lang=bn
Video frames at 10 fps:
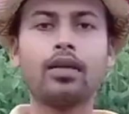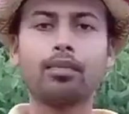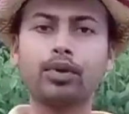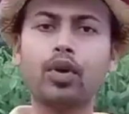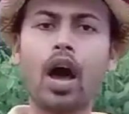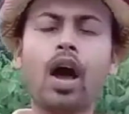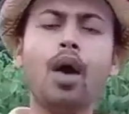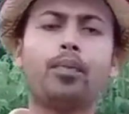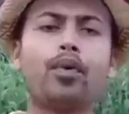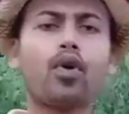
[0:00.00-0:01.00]
বন্ধুরা
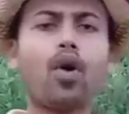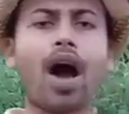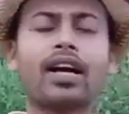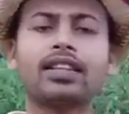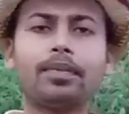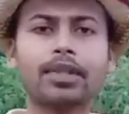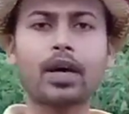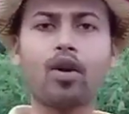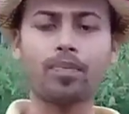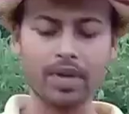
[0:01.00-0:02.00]
পুরনো আঘাতের
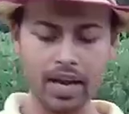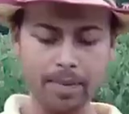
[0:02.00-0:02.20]
ব্যথায়ও আপনারা